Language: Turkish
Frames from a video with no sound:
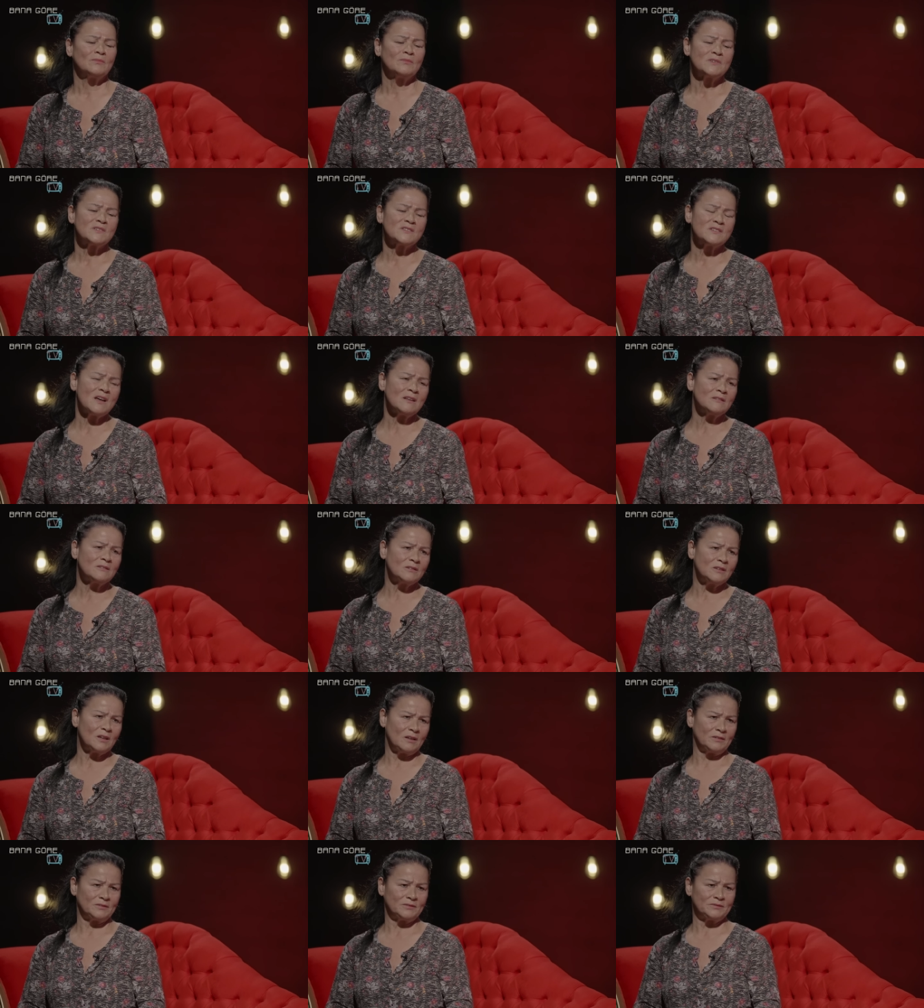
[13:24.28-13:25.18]

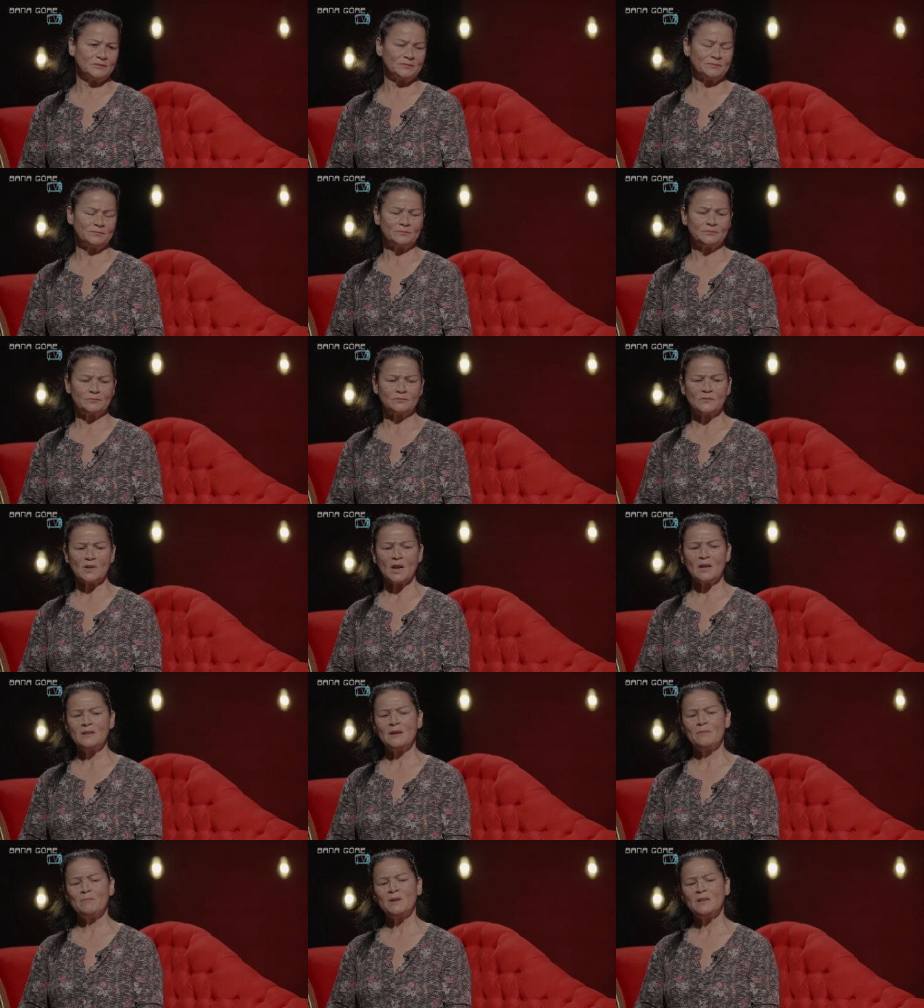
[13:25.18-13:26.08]
Sattı.
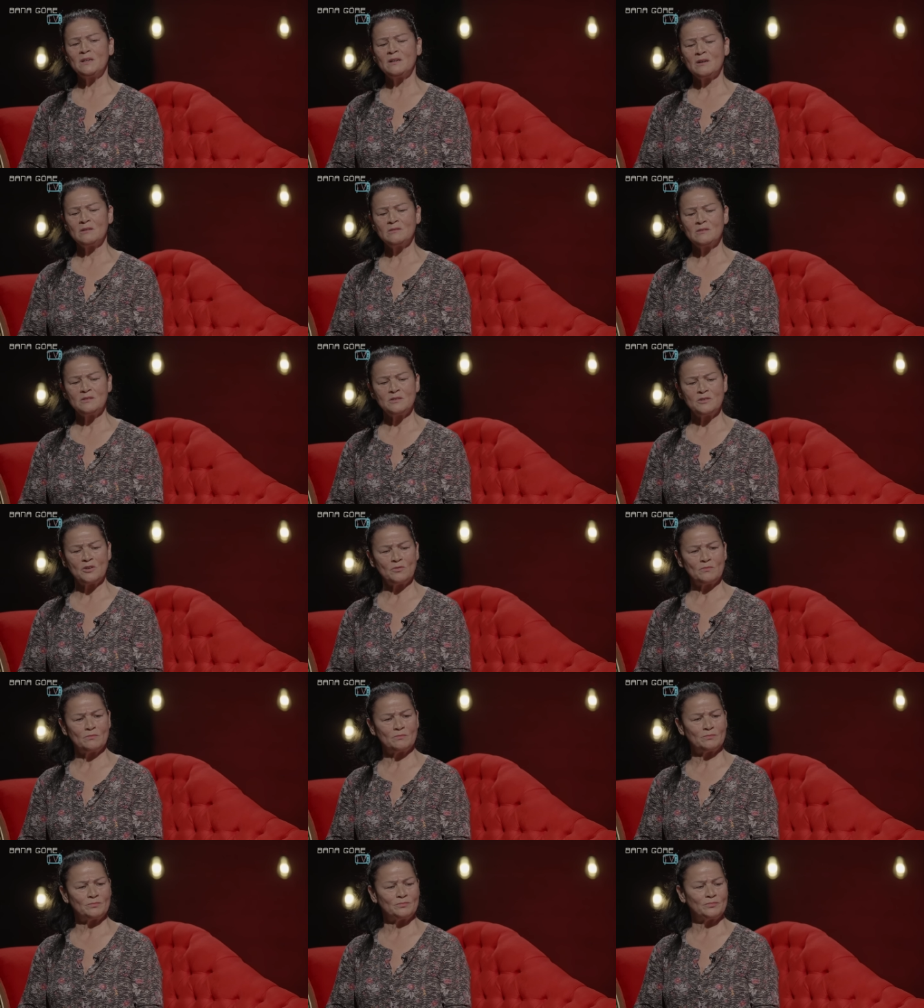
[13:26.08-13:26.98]
Annem beni kandırıyor.
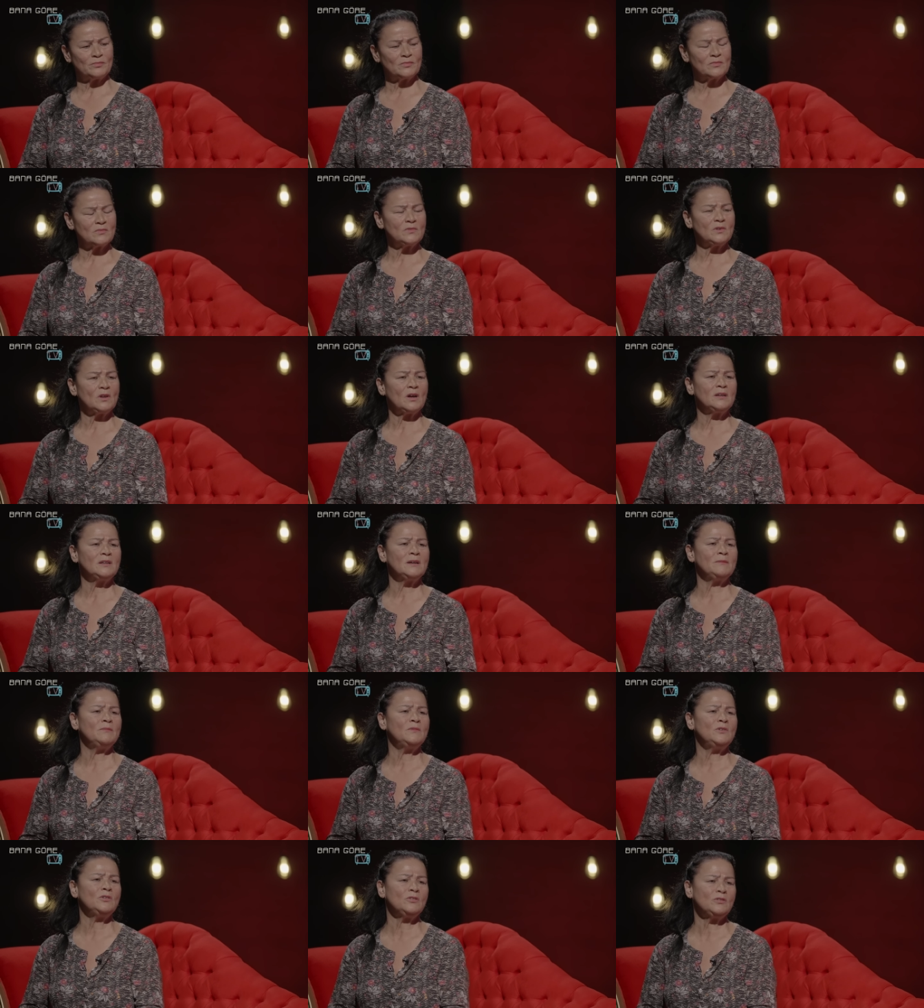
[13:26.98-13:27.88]

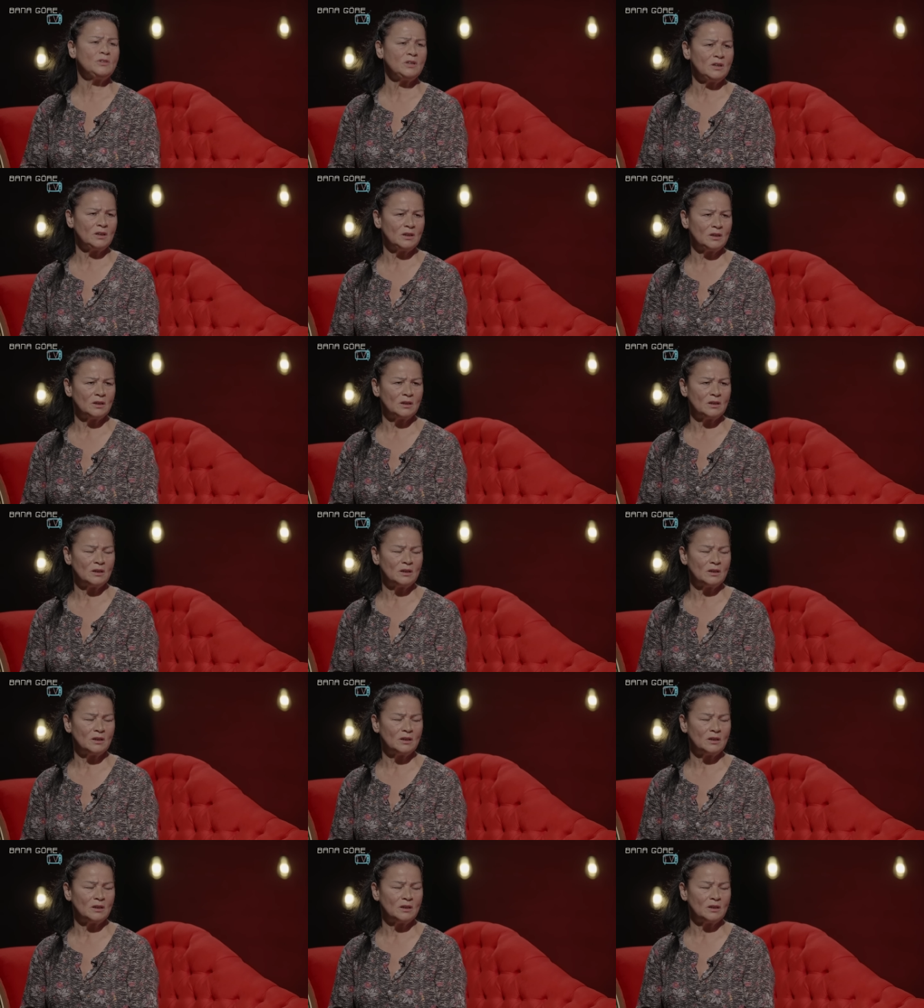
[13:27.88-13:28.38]
Annem diyor ki